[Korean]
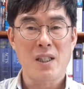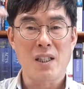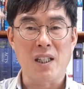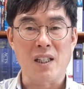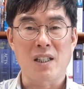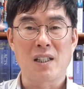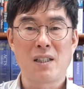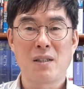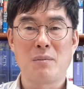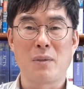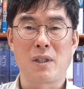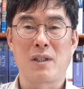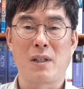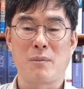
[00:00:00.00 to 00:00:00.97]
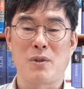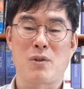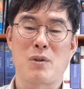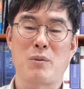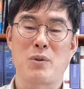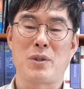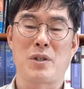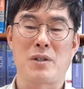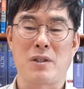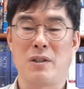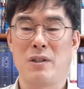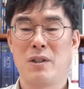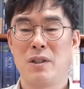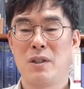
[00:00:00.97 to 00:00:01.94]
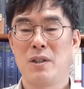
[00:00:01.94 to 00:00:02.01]
think 머리를 한번
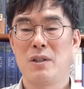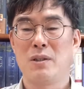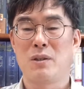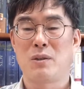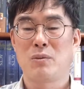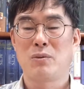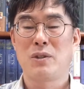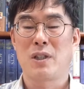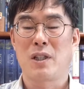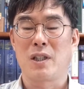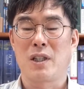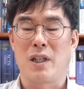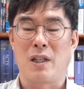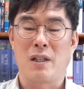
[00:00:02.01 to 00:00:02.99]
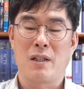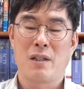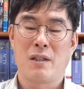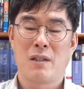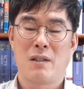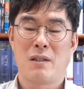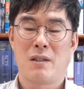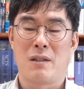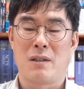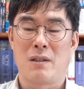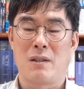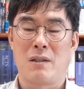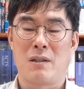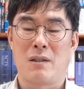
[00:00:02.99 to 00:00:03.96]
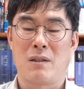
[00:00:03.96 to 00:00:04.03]
써보셔서 여러분들에게
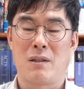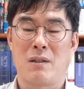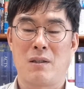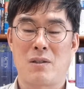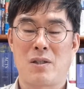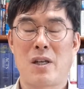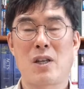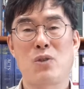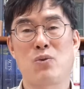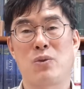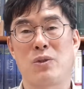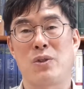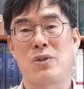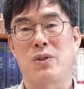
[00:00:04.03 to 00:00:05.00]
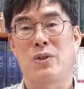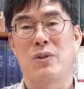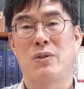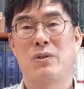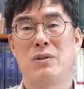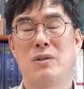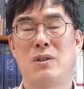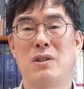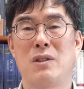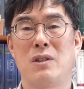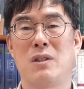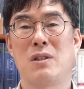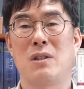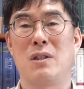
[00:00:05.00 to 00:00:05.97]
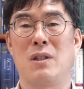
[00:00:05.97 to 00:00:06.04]
어, 책이 주어졌어요.
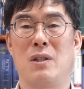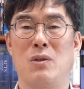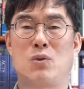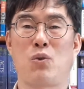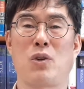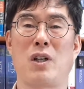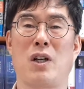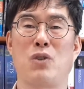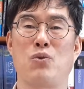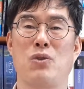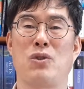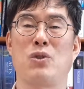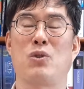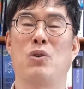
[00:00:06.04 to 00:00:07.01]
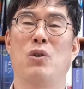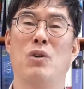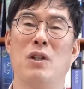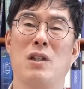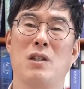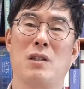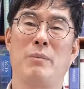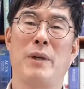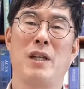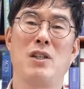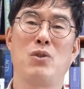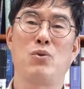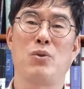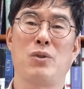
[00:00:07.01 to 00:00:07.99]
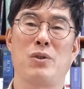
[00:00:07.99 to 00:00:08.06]
종이가 주어지고
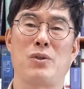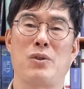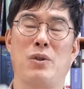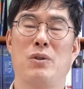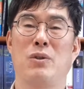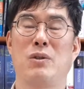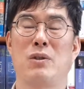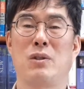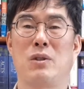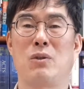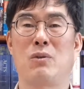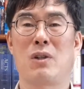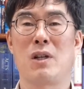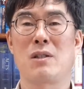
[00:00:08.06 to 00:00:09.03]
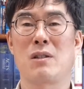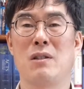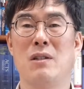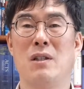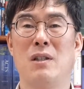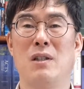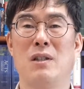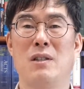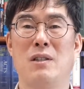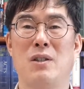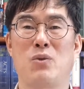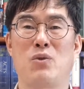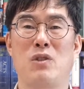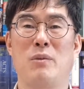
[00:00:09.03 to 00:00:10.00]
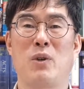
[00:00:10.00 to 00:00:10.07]
펜이 주어졌어요. 그리고 나서
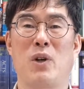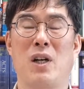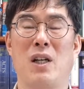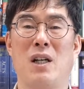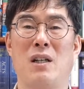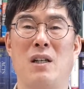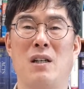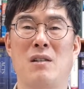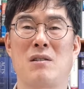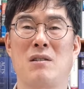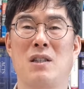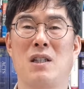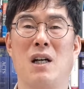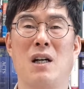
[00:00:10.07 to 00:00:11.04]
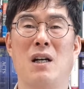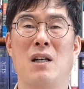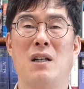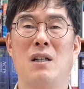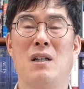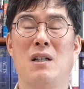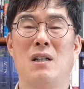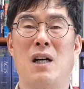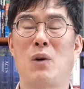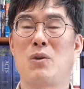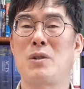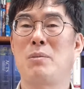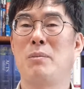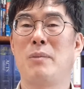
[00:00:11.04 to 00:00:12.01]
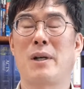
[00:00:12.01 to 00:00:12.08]
예수님에 관해서 네가 어, 하고
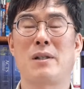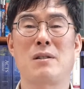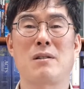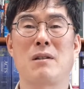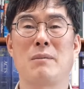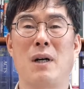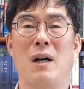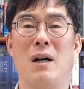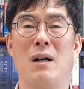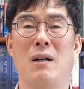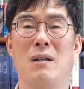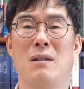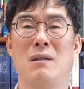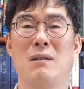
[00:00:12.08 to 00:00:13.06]
싶은 말을 써봐.